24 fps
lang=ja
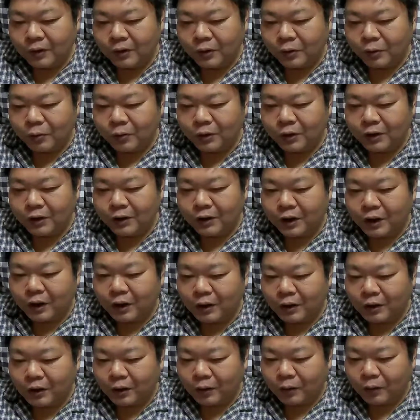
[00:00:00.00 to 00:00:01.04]
消費者しな
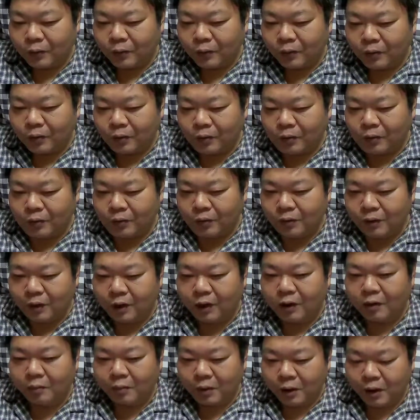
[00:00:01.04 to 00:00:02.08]
かったことにするん
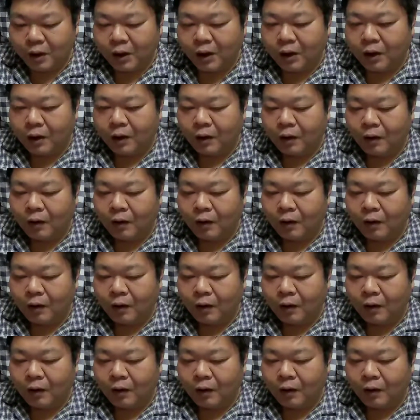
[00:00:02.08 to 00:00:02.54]
であれば